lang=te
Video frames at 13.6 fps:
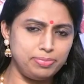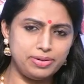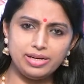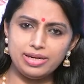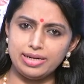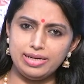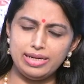
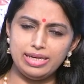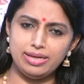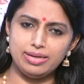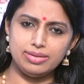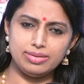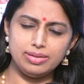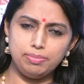పడకండి
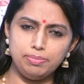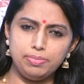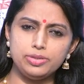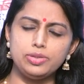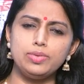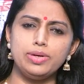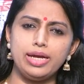
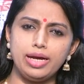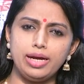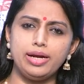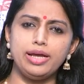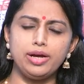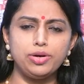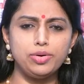దంపతులు
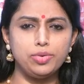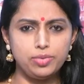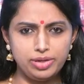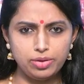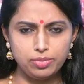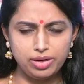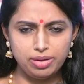ఎక్కడెక్కడ
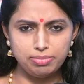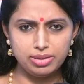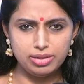ఉంటే కూడా